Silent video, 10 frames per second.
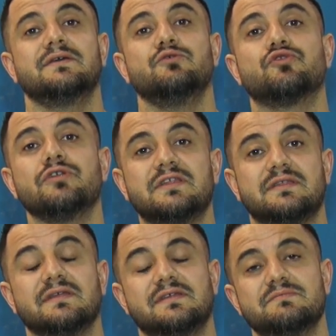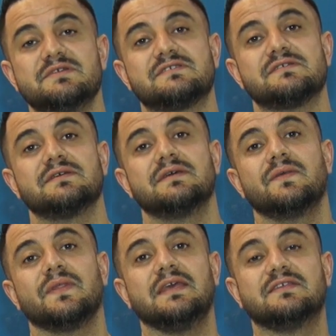ürolit dediğimiz
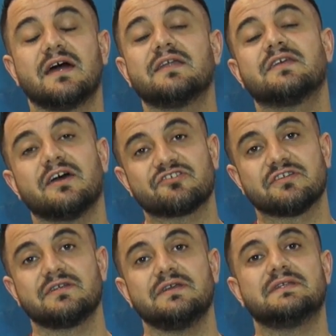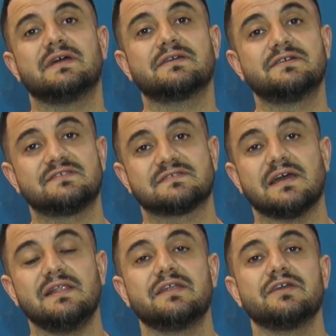idrar taşları, idrar
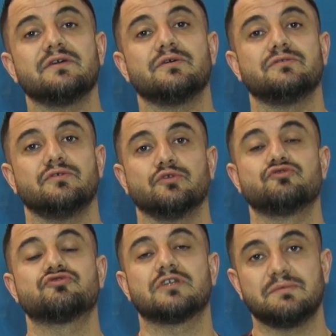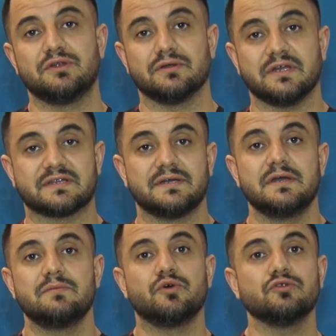kristalleri oluşturabiliyorlar.
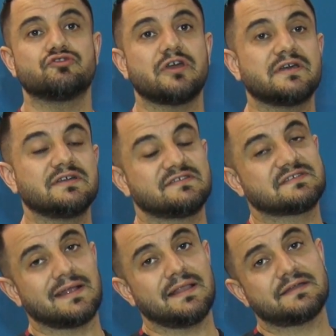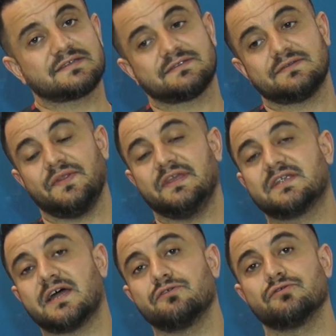Bu oluşan kristaller
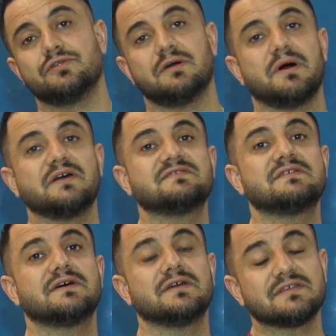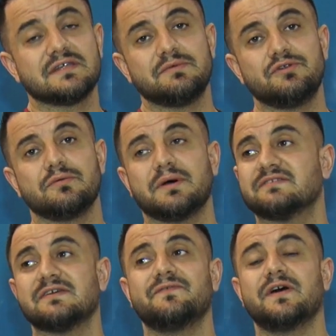idrar yoluyla bazıları atılabiliyor.
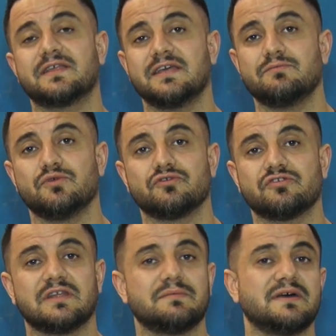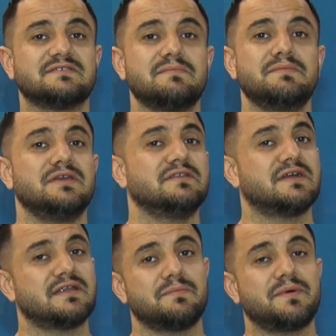Bazen fark etmiyoruz ya da bazen bir
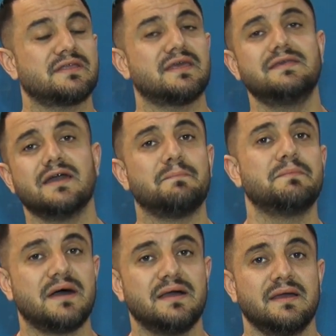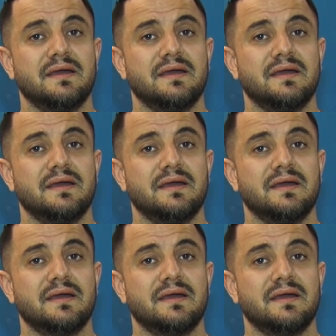idrar yaparken yanma